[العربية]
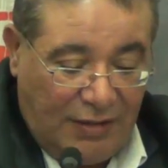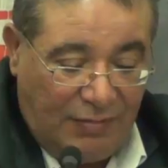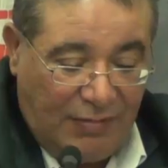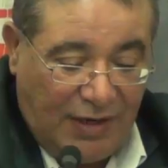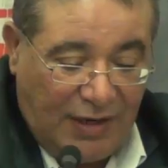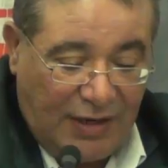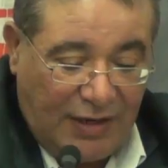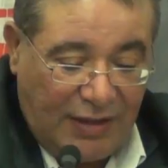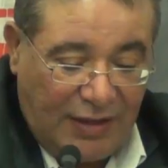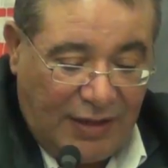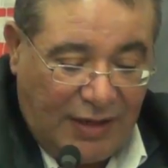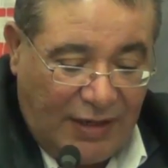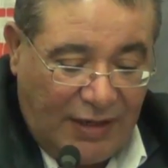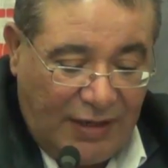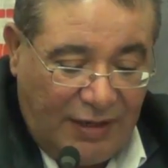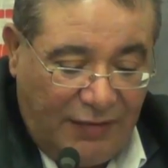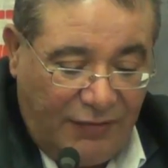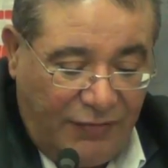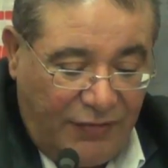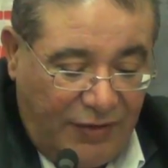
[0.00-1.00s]
مرة
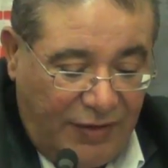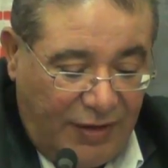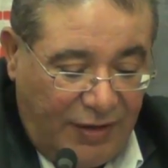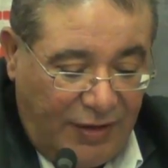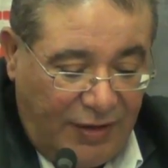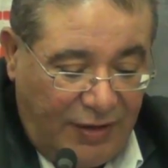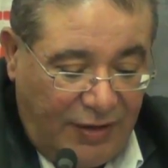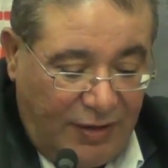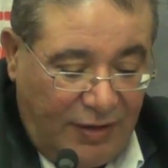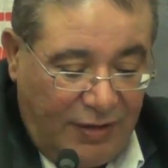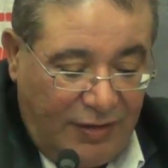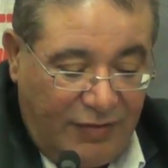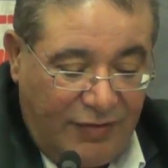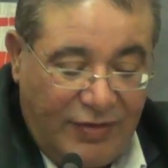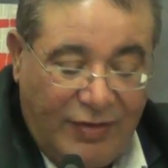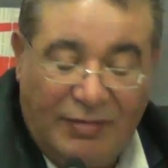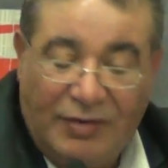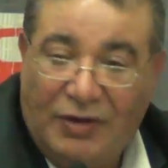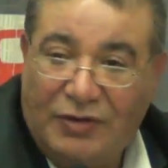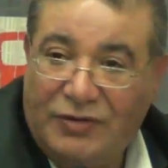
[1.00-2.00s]
ثانية في
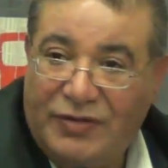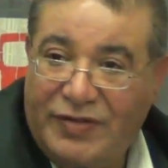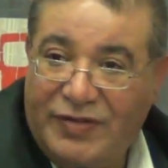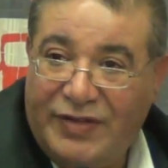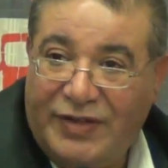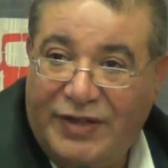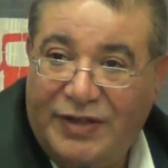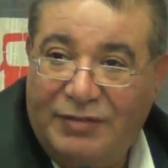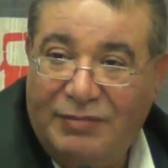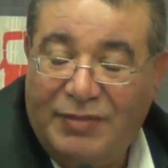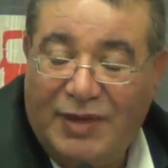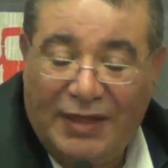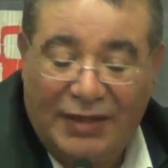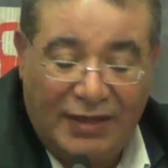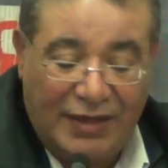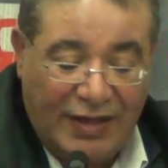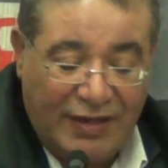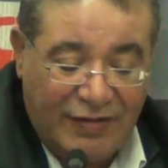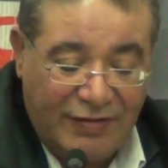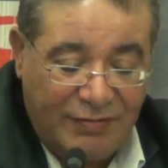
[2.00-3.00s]
97
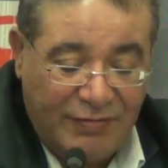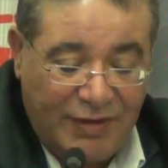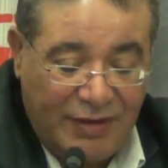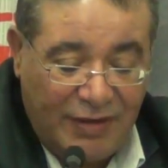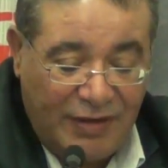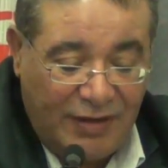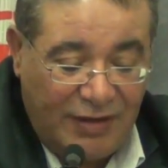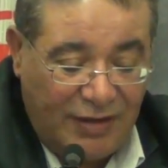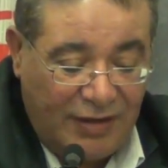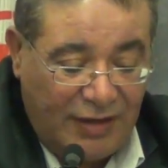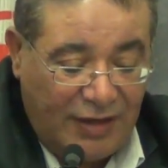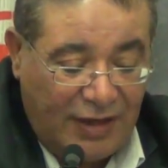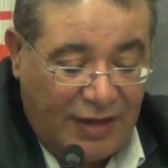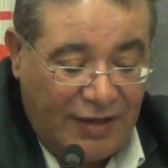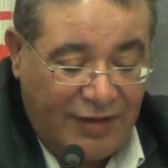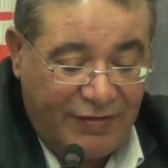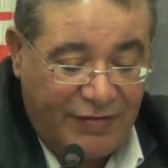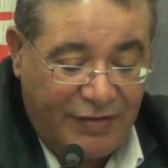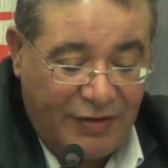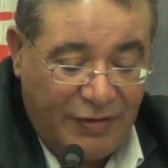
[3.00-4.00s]
بعد الأزمة
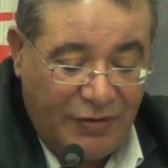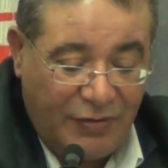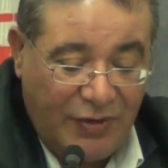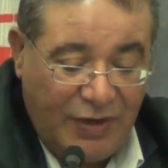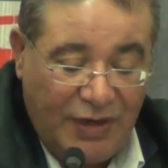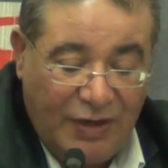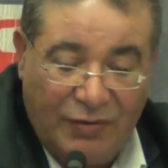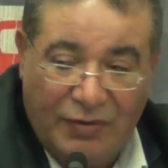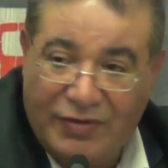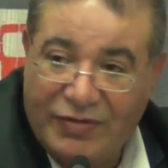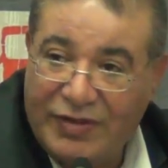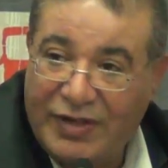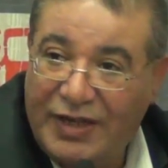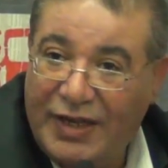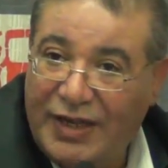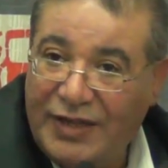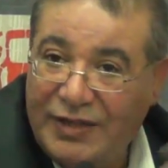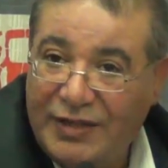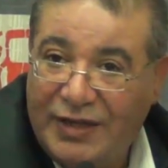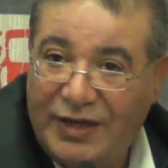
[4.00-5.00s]
الآسيوية وصل
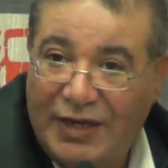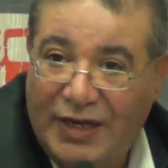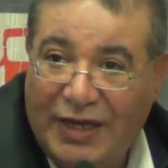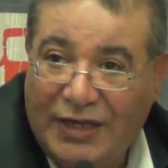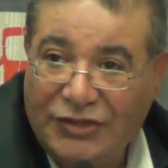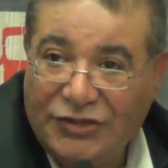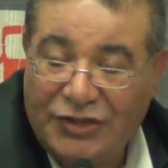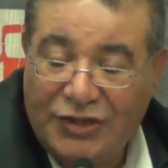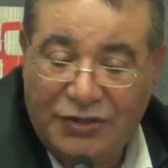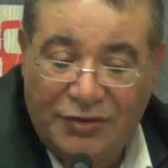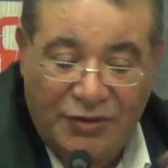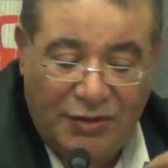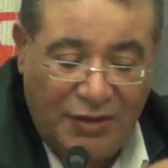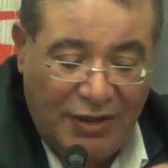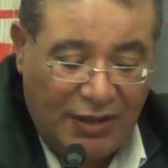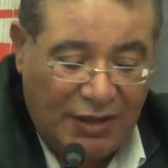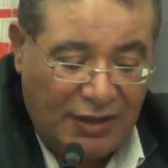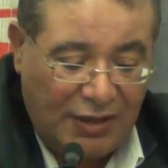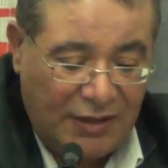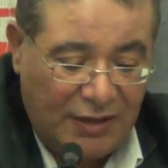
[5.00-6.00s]
أيضا ل 10
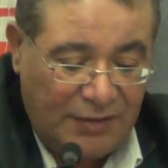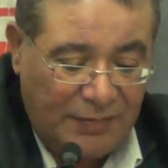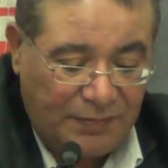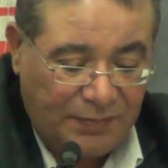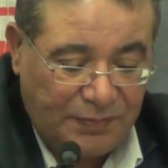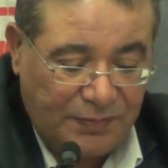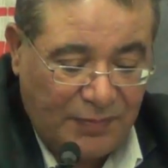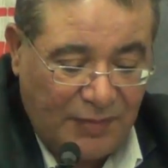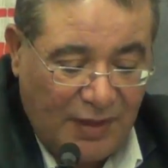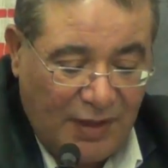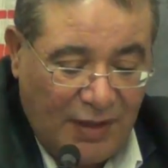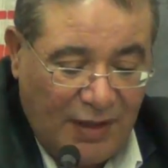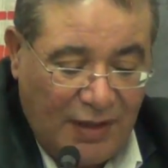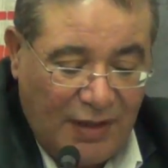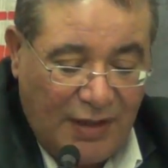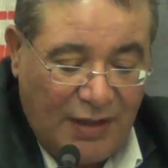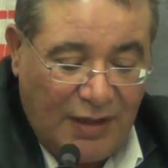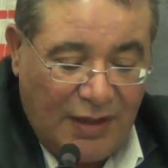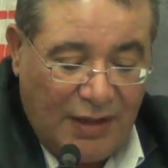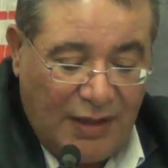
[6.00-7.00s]
دولار
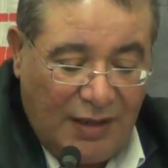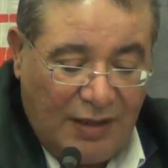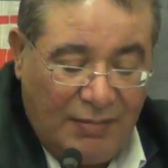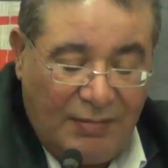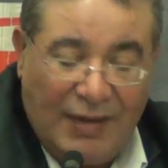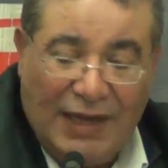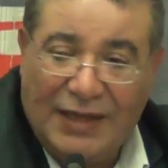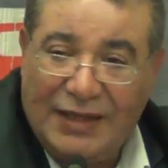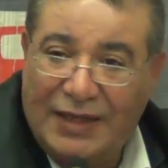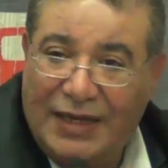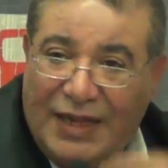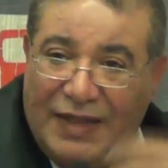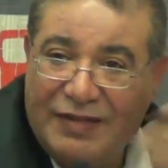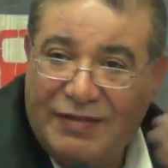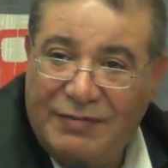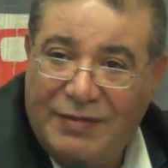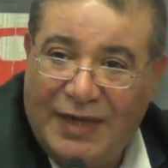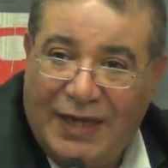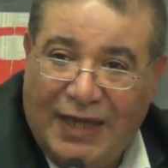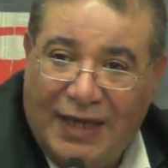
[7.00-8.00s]
بعد
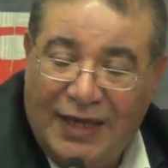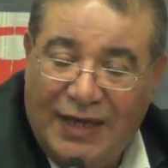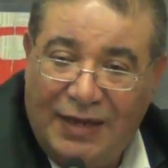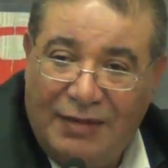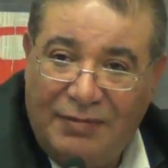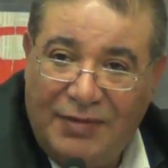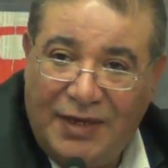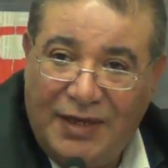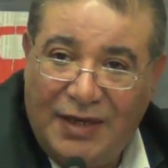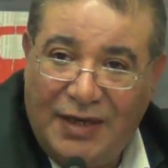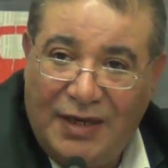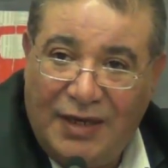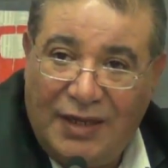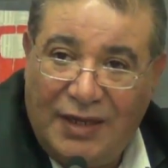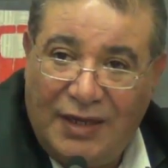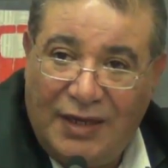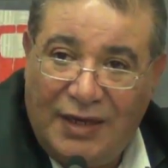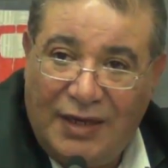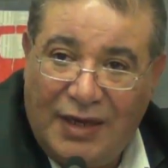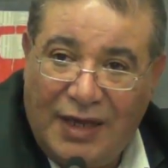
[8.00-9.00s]
الأزمة العالمية ل
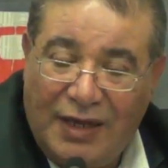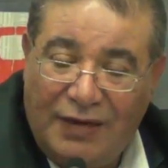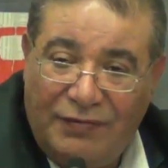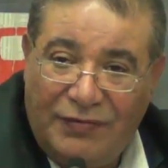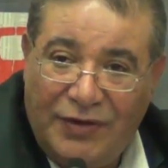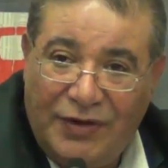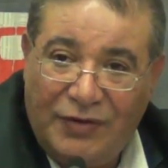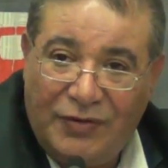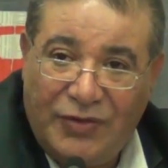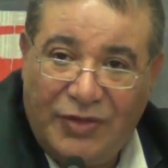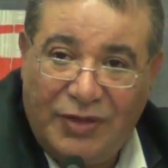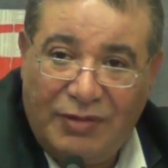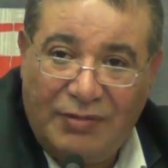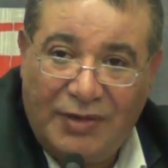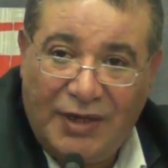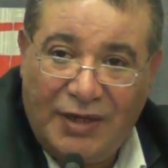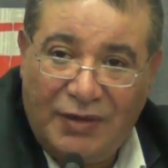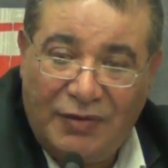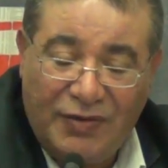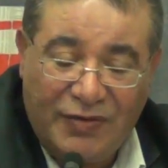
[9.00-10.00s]

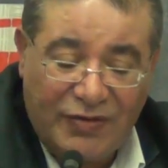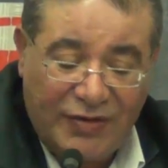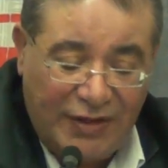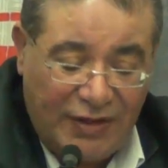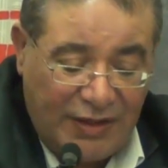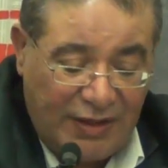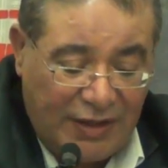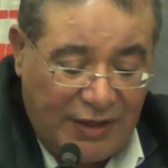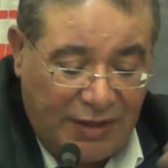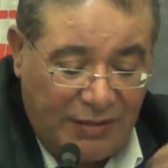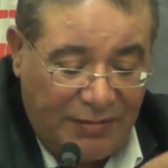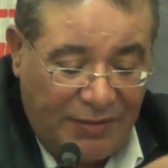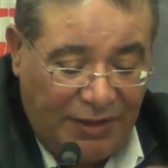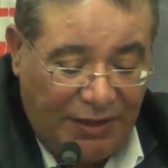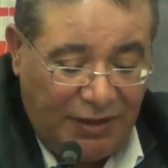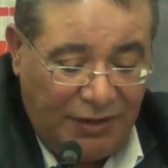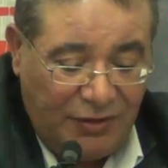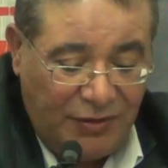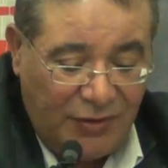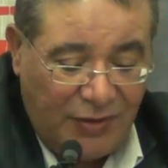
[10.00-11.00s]
2008 وصل إلى
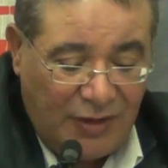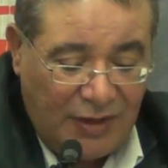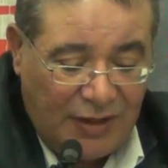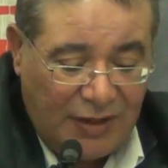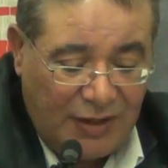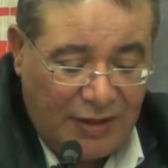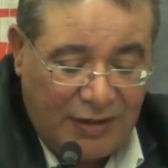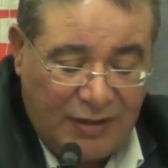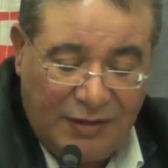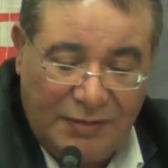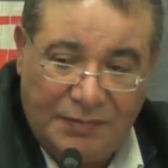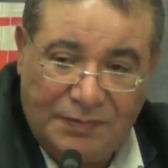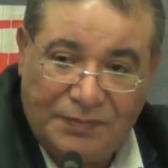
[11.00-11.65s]
40 دولار